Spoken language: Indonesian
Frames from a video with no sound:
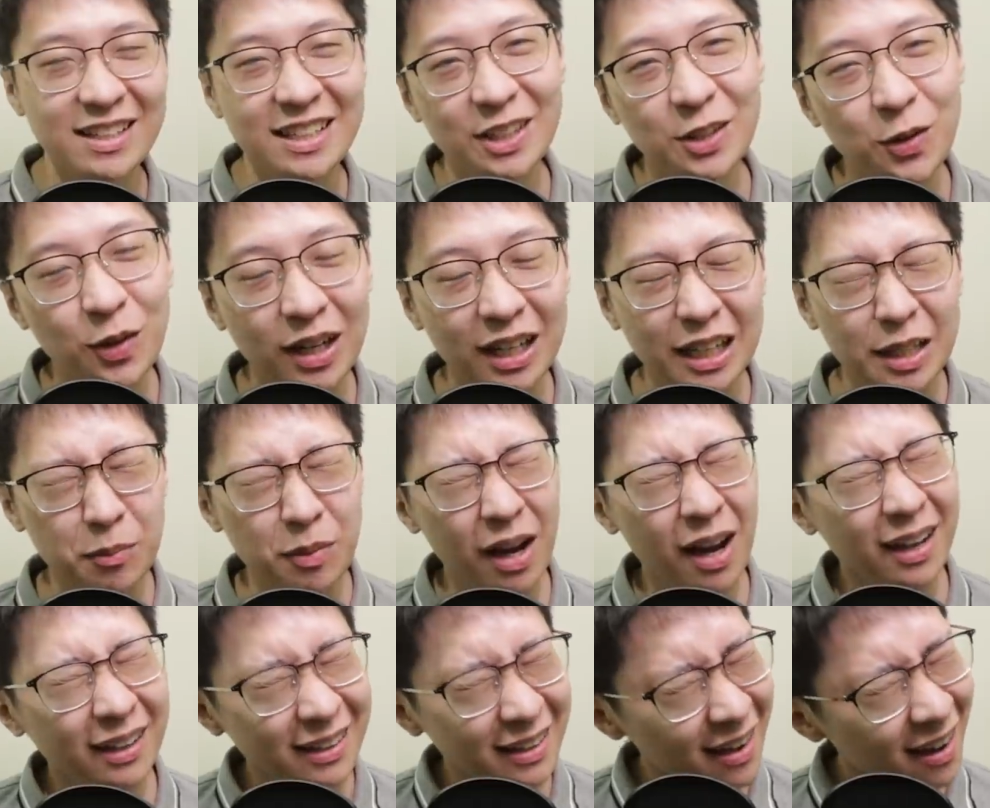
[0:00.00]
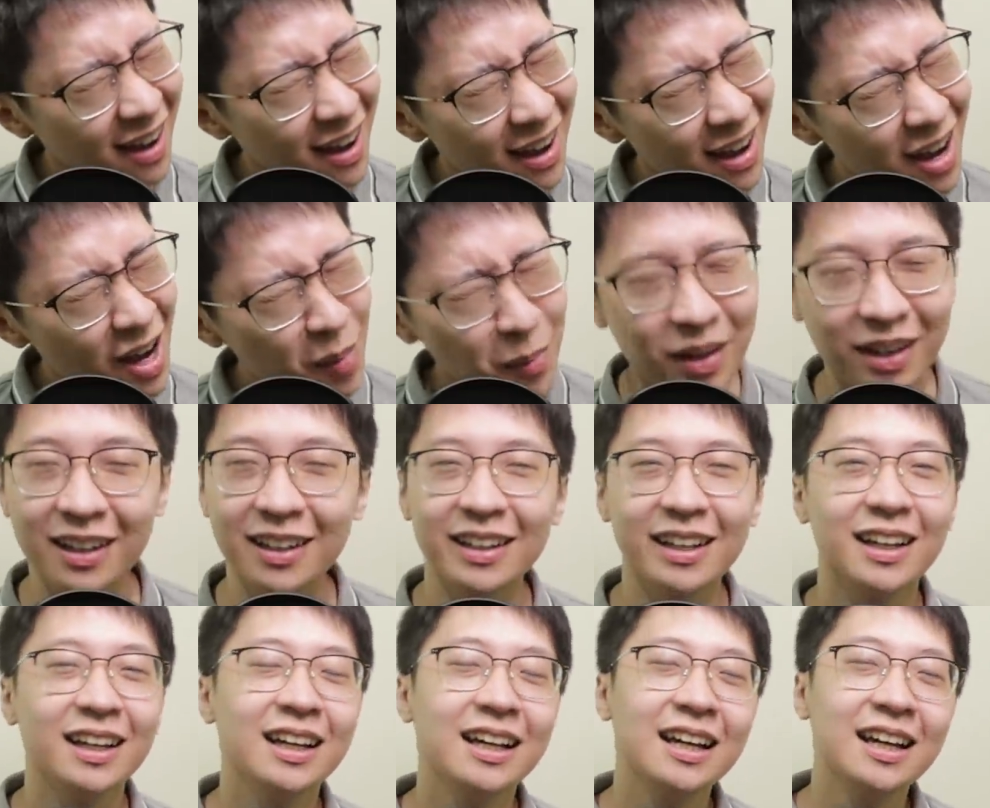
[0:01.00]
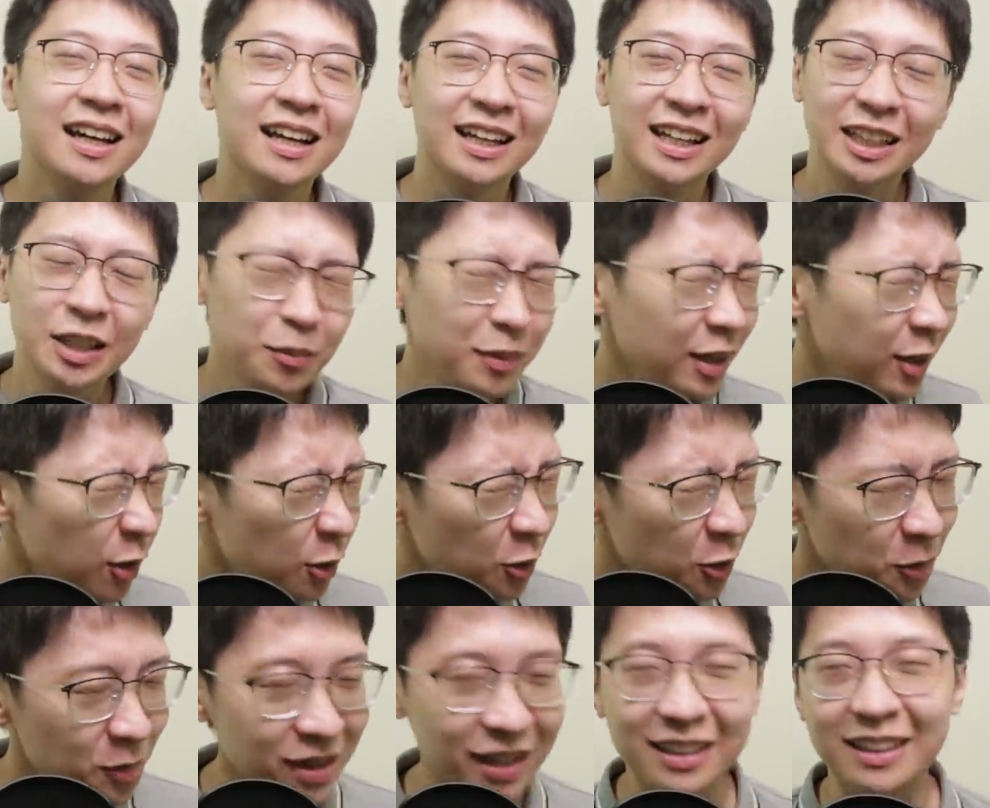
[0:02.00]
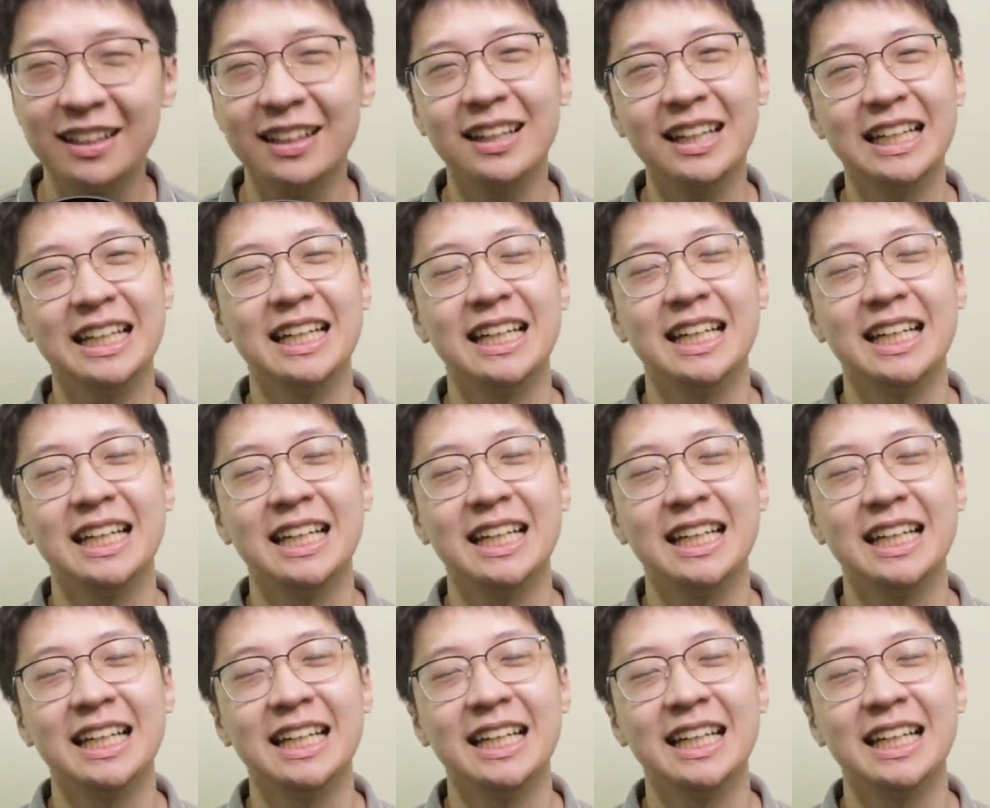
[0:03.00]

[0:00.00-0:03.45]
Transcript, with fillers: Jadi gue lagi bahagia banget, lagi melo banget ya.